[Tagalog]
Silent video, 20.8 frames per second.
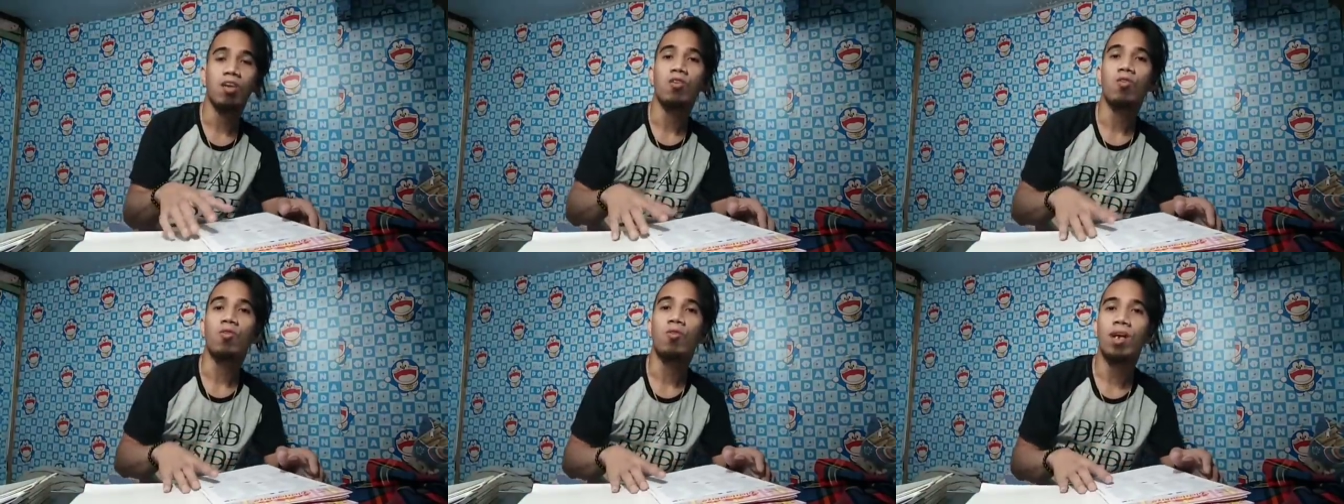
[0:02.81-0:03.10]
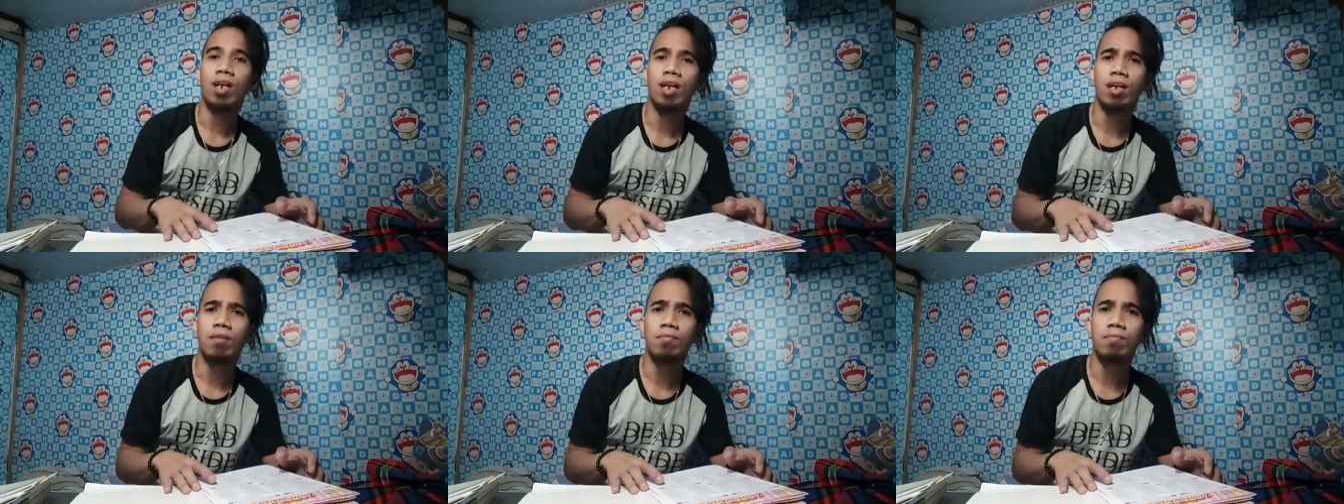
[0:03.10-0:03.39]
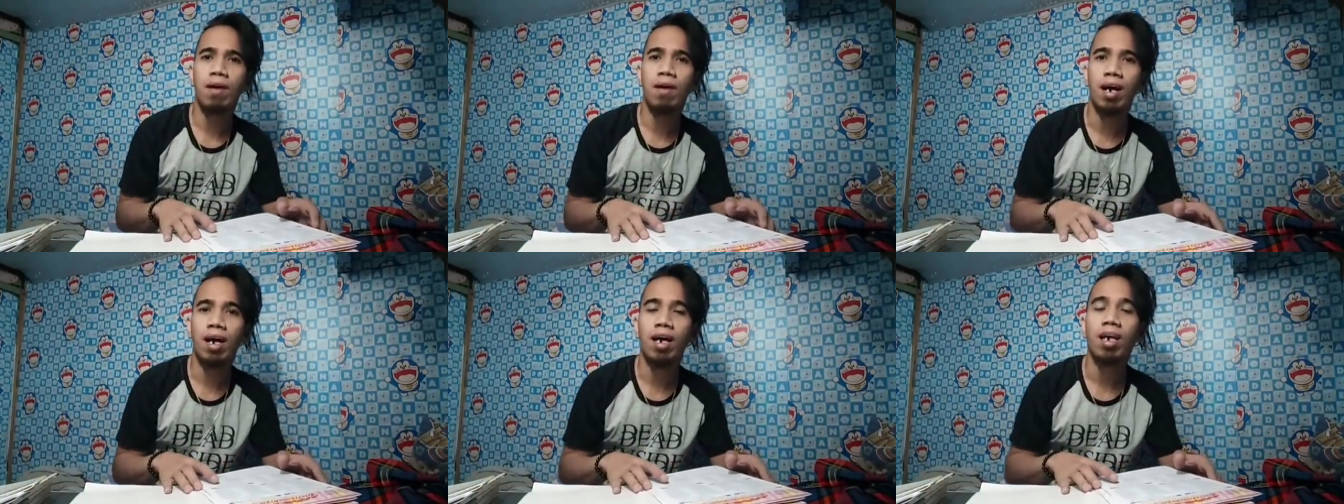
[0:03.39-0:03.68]
Welcome
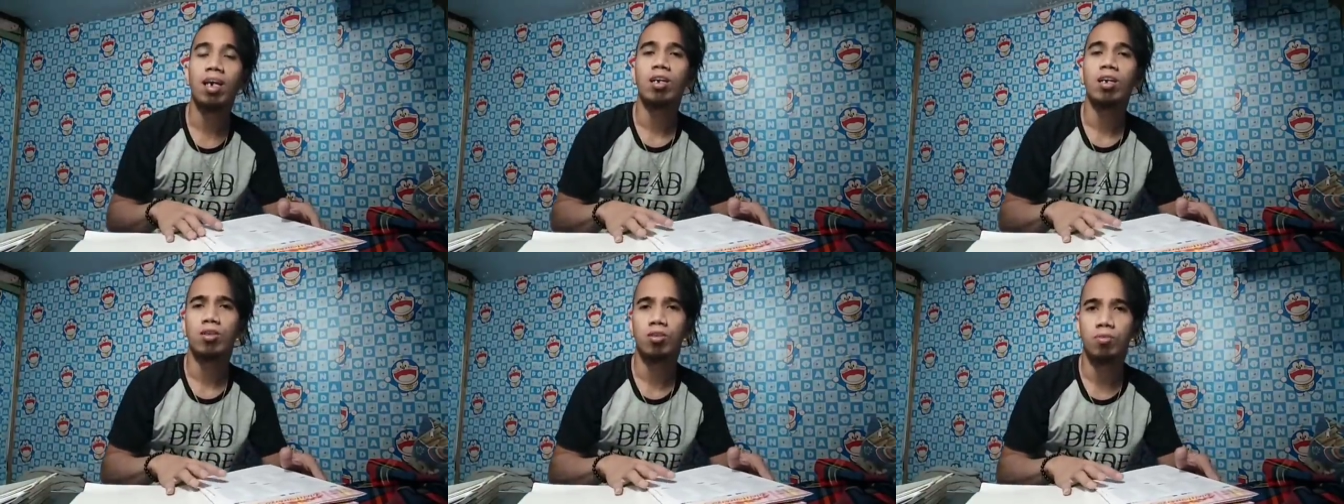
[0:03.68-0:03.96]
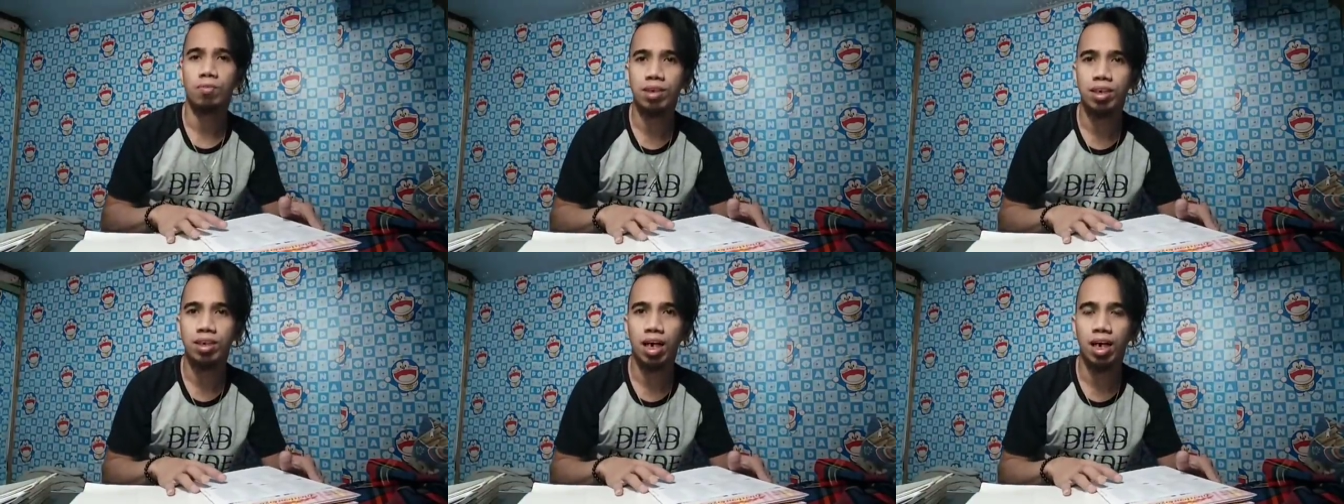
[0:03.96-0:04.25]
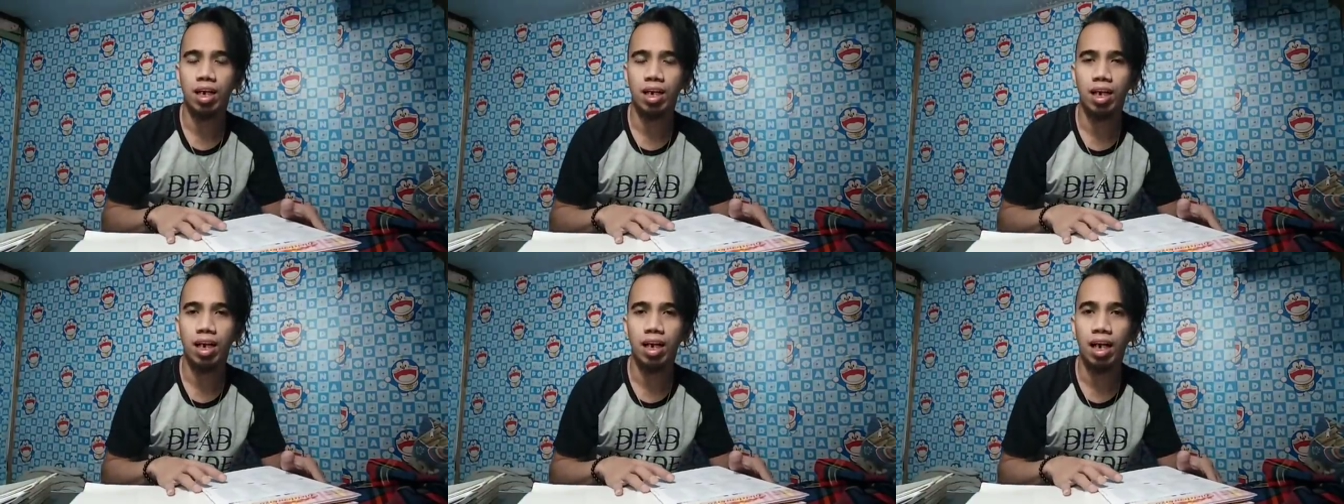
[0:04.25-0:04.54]
back to my
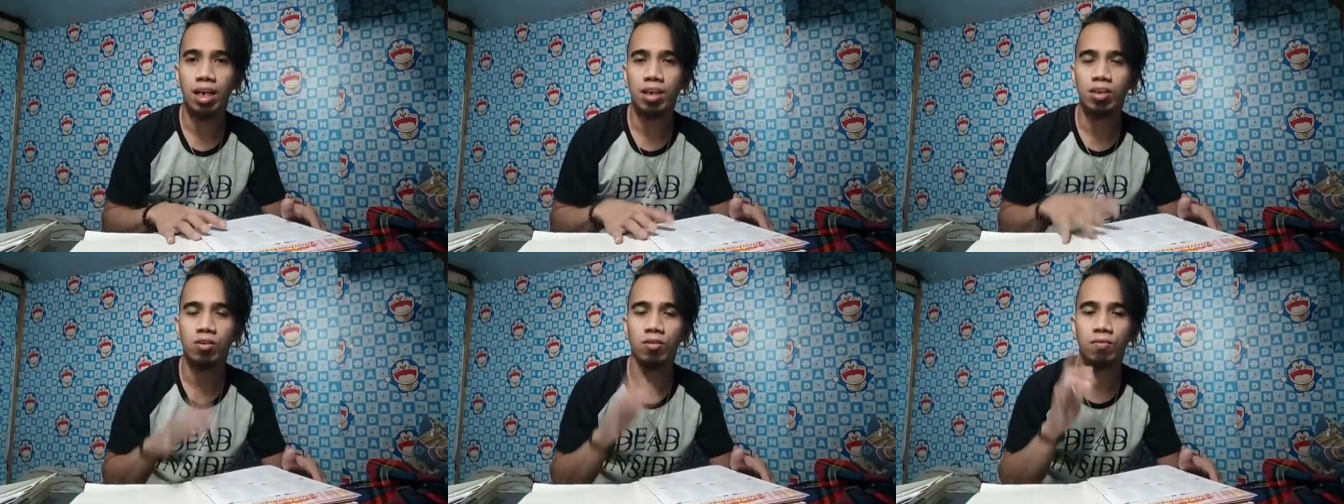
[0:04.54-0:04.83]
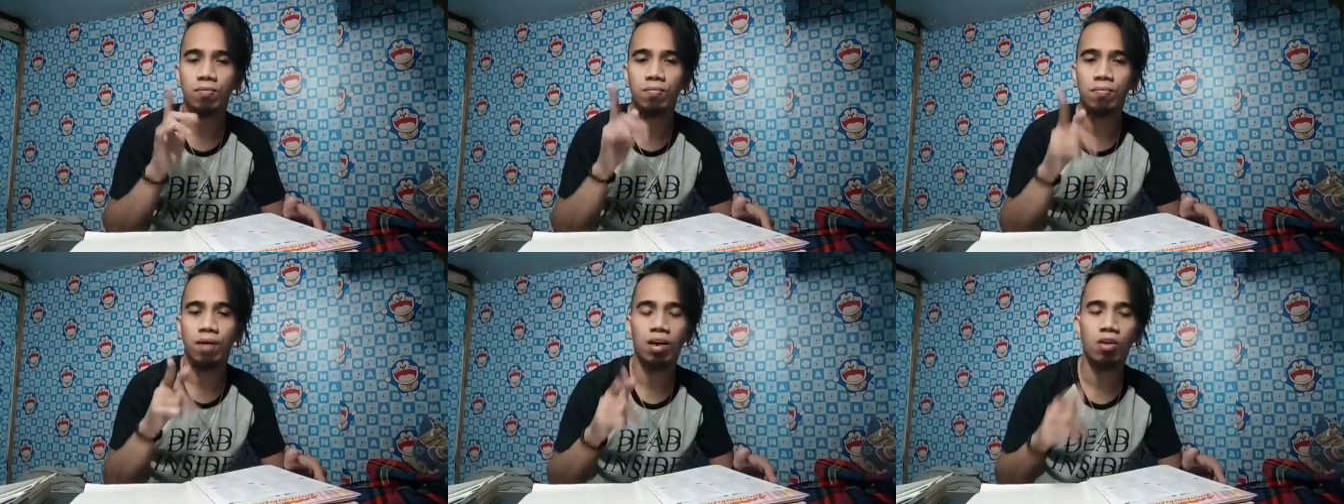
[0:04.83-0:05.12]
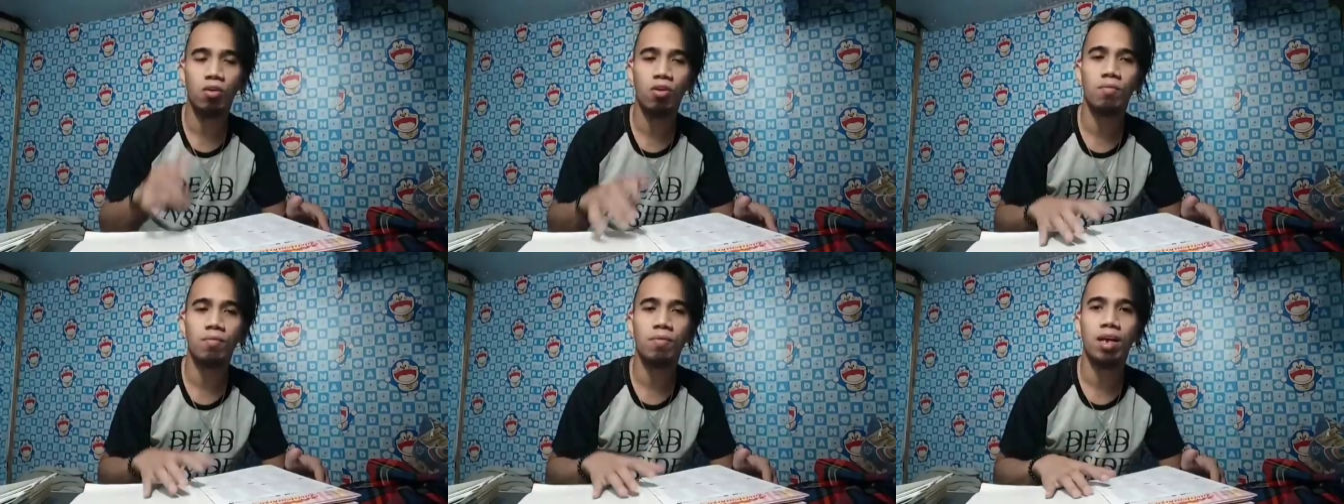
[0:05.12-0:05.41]
channel at kung
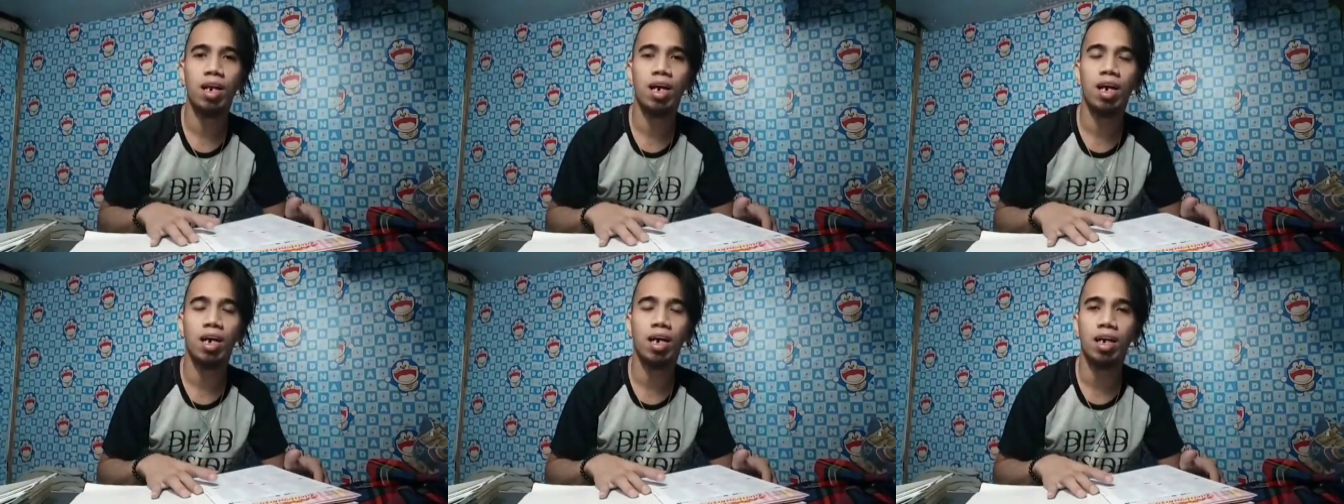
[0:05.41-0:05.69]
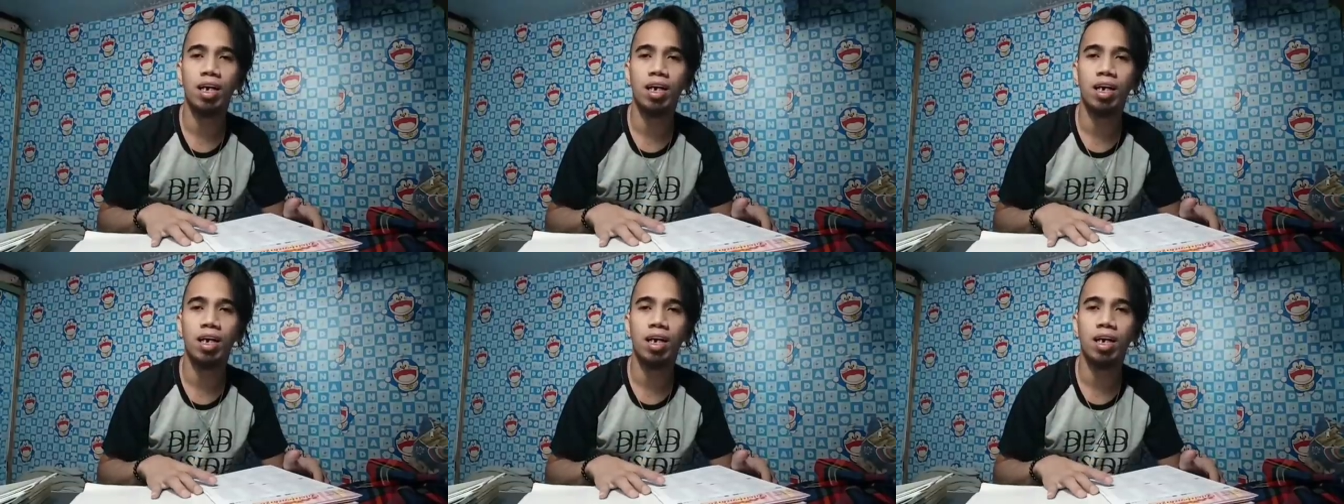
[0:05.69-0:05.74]
bago ka pa lang,